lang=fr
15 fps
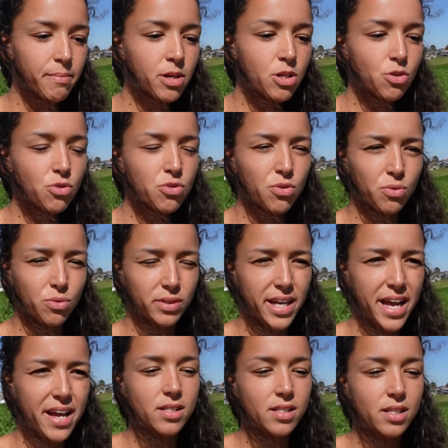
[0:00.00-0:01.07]
maisons
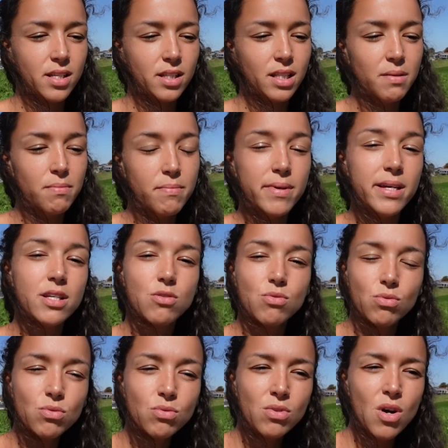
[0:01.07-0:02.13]
secondaires, c'est des
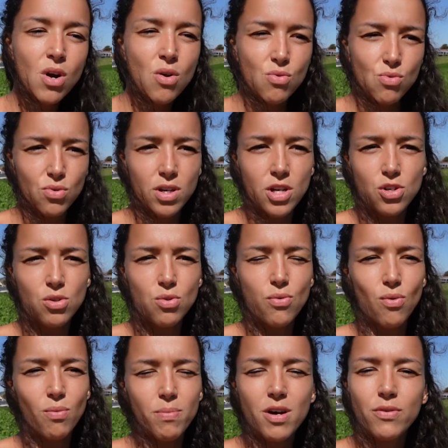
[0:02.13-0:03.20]
maisons où les gens ne
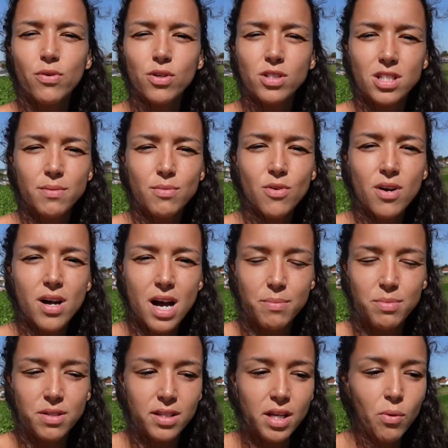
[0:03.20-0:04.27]
vont pas forcément
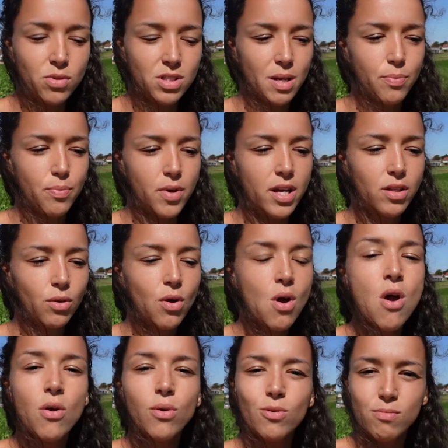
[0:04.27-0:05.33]
habiter. Donc ça peut être
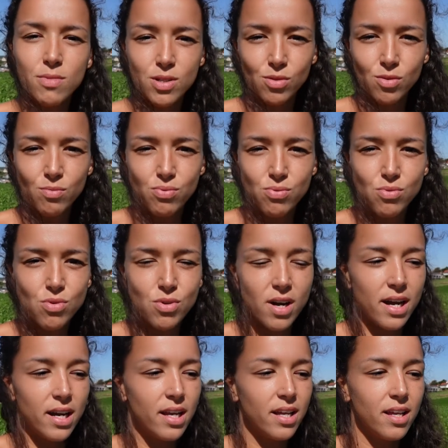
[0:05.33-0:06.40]
une maison pour
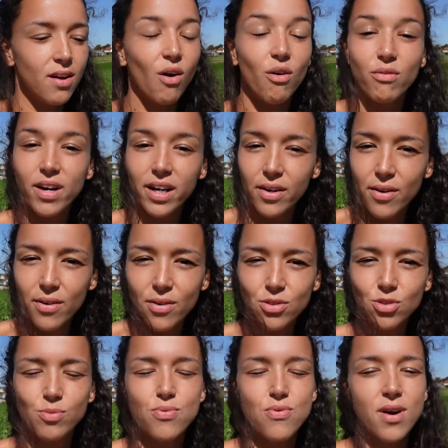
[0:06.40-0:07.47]
aller en
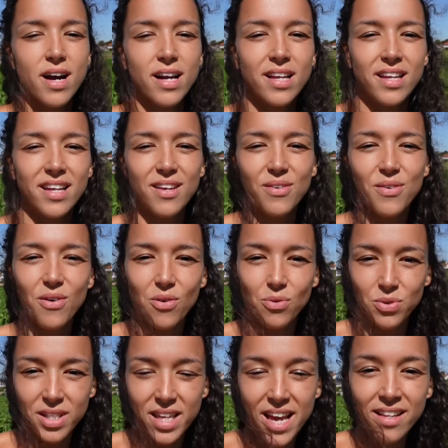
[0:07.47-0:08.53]
vacances ou pour aller en
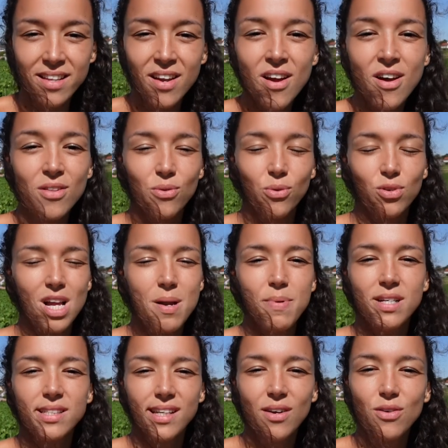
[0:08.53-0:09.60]
week-end. Donc on
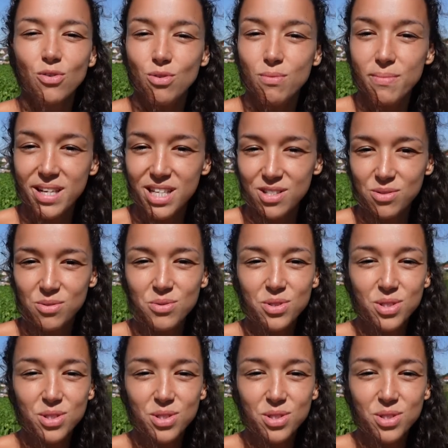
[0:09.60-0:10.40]
appelle ça une maison